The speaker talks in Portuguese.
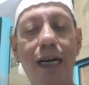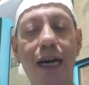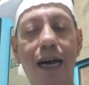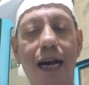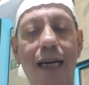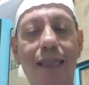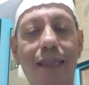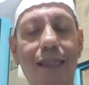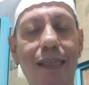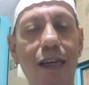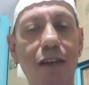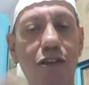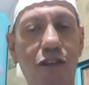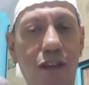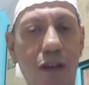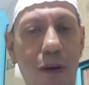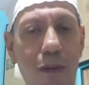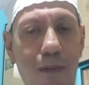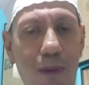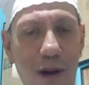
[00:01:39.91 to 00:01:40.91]
É tanto
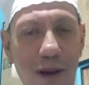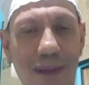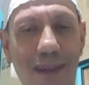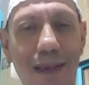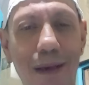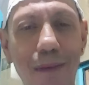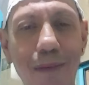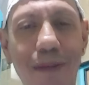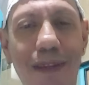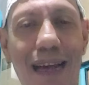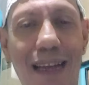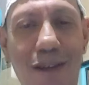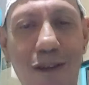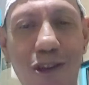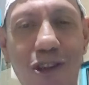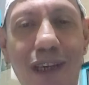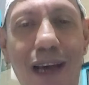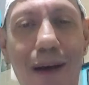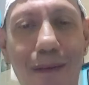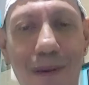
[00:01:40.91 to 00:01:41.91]
São Paulo sempre me dá
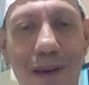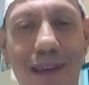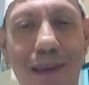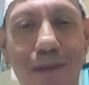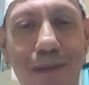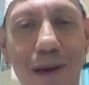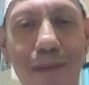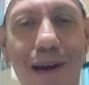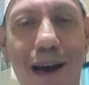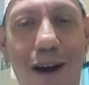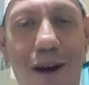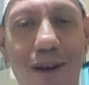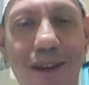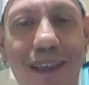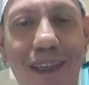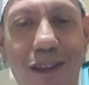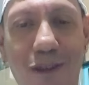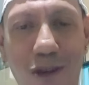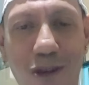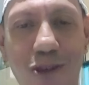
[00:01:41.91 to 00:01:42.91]
dor de cabeça bem maior
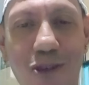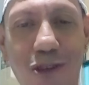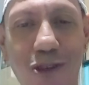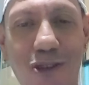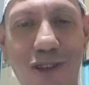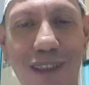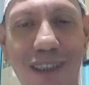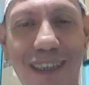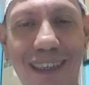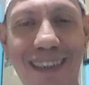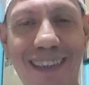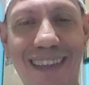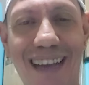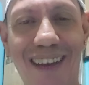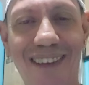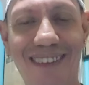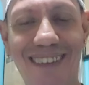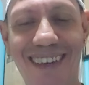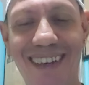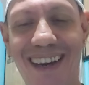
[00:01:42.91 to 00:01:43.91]
do que todos os outros
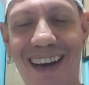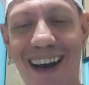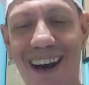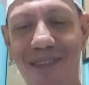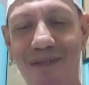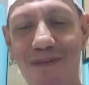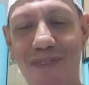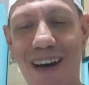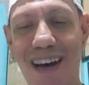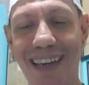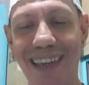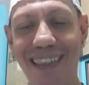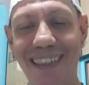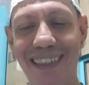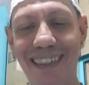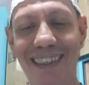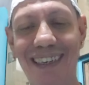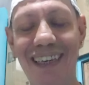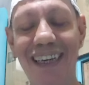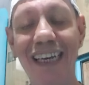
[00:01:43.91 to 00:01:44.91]
estados, né? Ah,
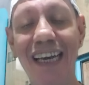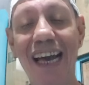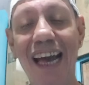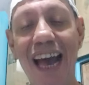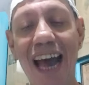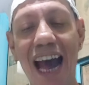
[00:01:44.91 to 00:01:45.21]
Maria.